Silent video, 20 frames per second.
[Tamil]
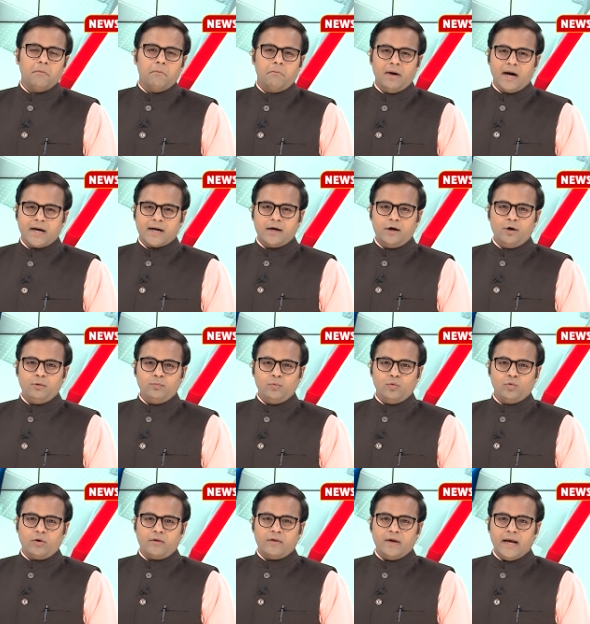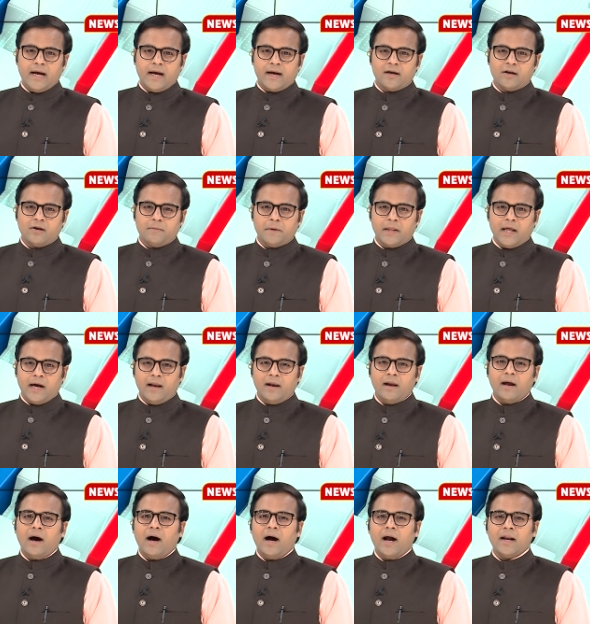மக்களும் உறுதியாக இருப்பதால்
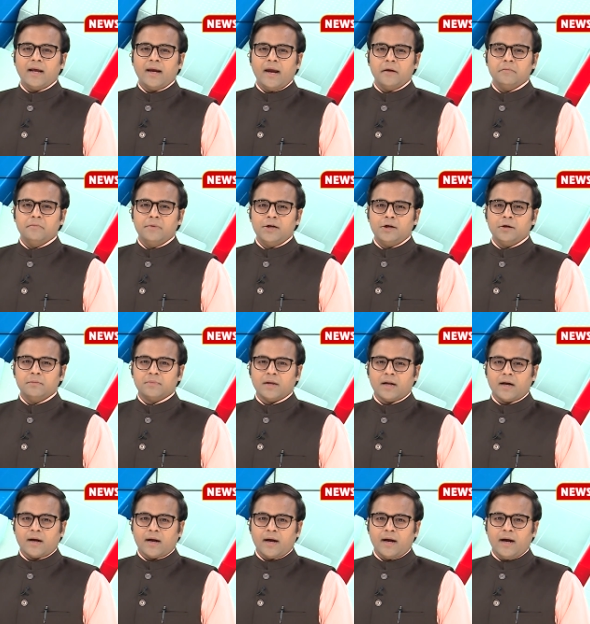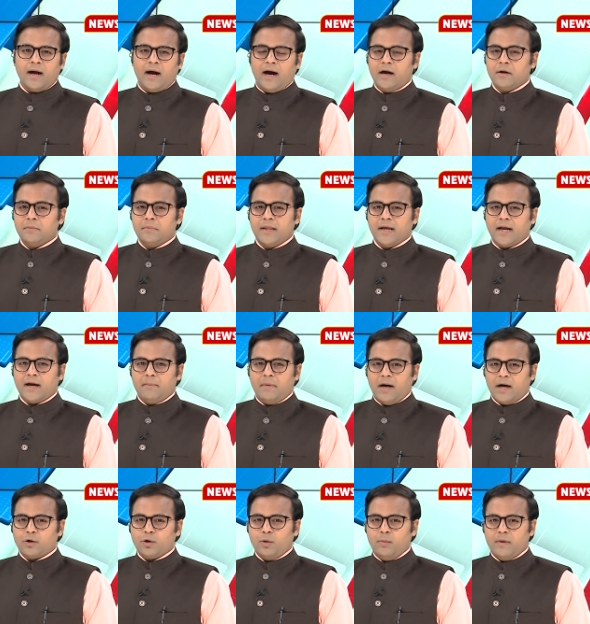ஆலையை மீண்டும் திறக்க அனுமதிக்க
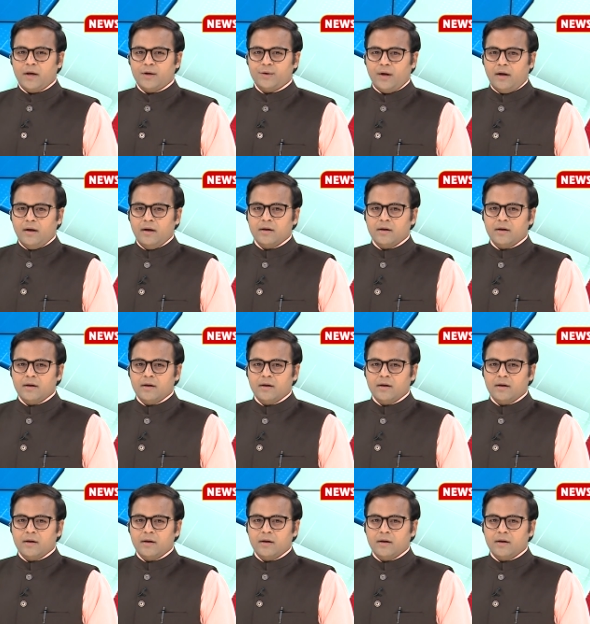மாட்டோம் என்று